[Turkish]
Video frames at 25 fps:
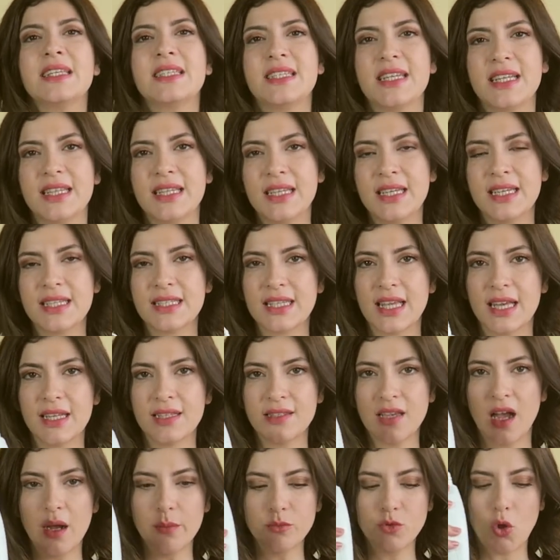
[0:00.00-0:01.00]

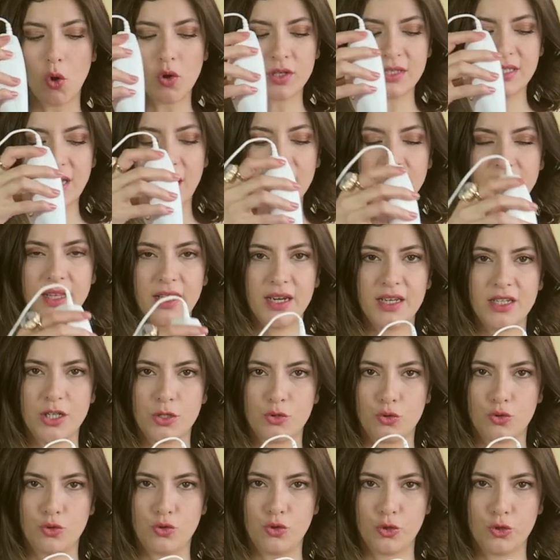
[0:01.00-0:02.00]
Cildinize tam 90
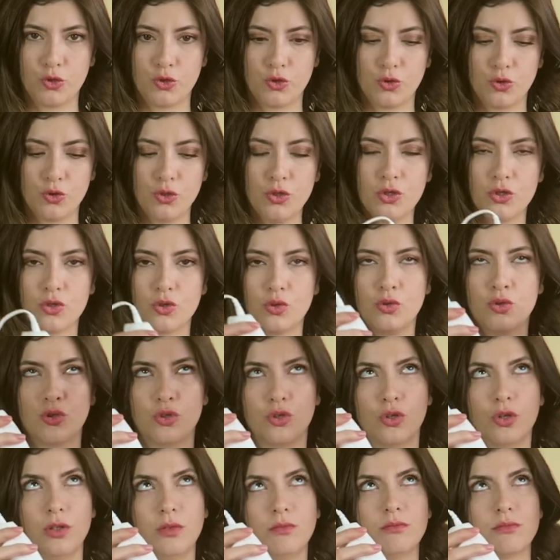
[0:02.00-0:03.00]
derece tutuyorsunuz
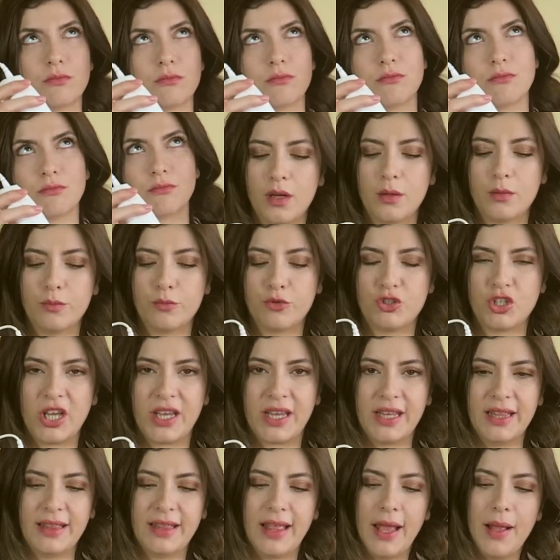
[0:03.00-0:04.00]
ürünü bu
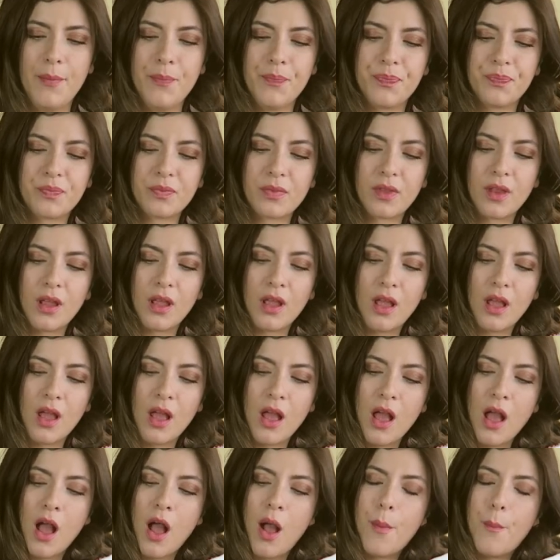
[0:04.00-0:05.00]
şekilde.
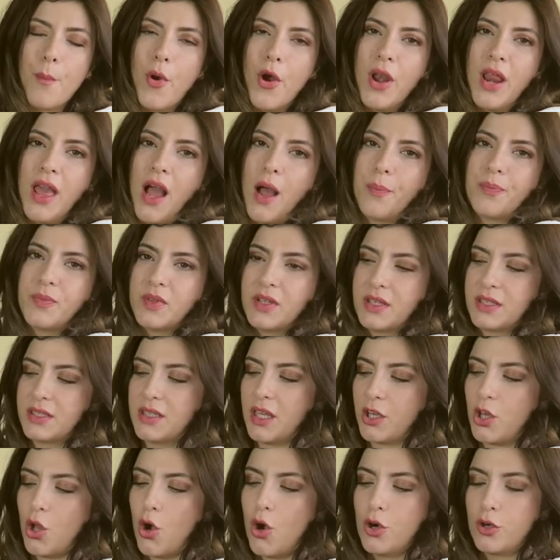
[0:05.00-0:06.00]
Böyle
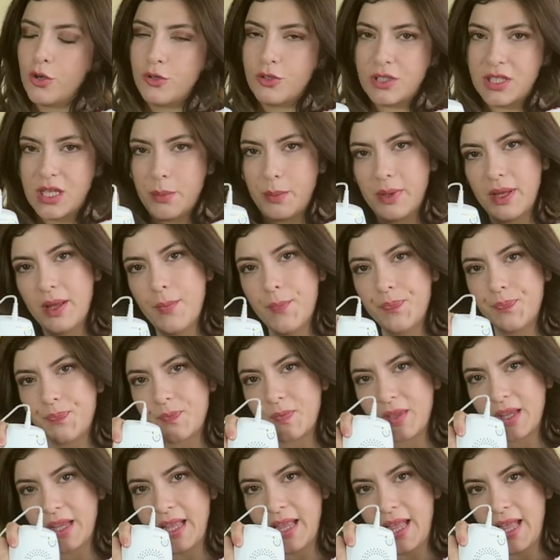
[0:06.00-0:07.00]
yaptığınızda gördüğünüz gibi
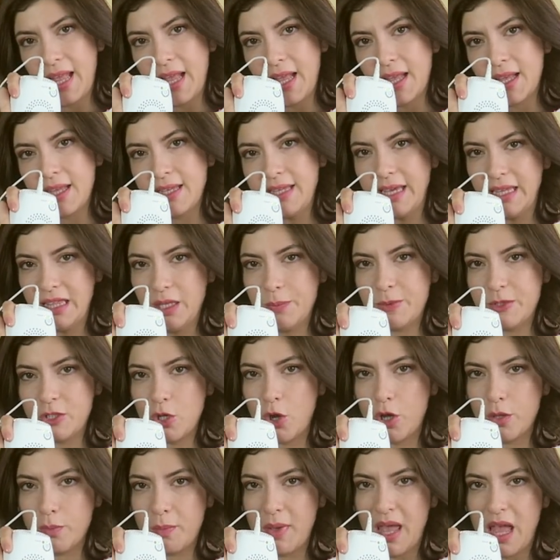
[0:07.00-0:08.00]
yanıp
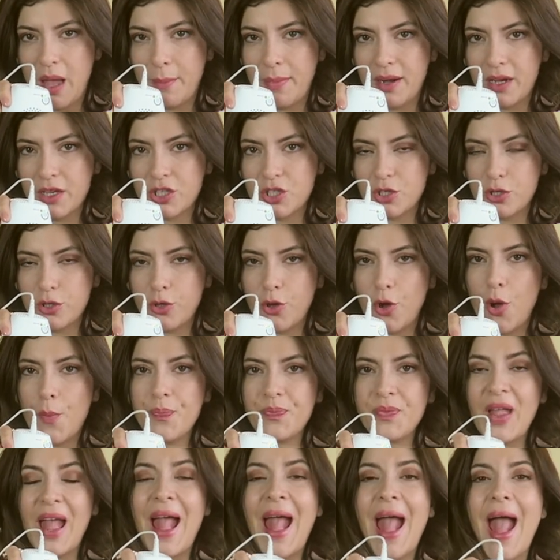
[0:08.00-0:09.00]
sönmeye başlıyor.
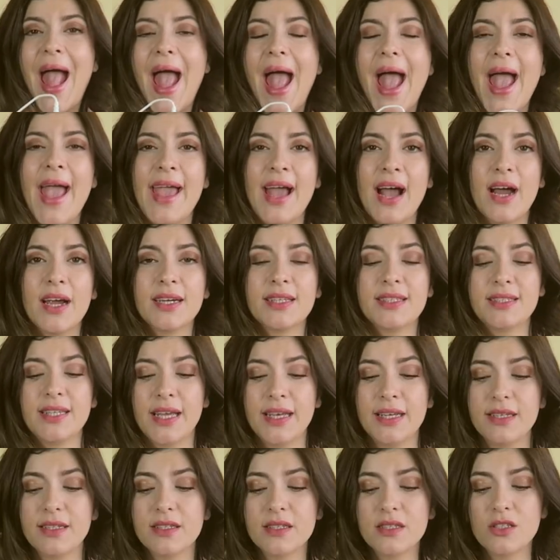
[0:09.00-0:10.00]
Eğer
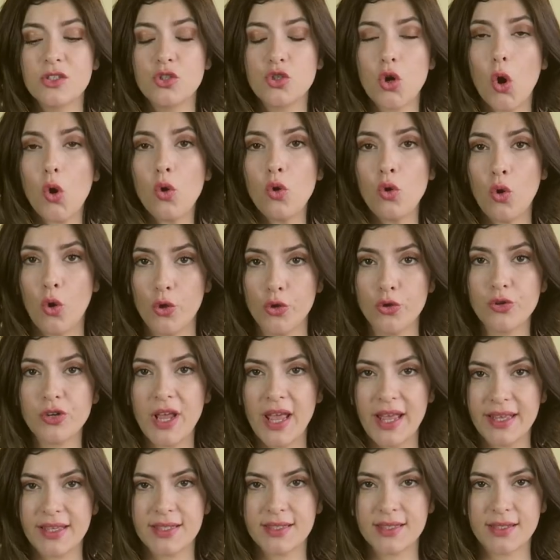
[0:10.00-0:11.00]
teniniz çok koyu
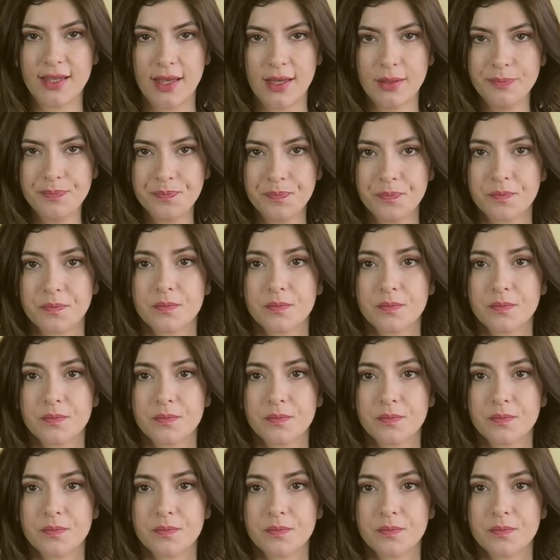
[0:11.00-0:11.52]
renkse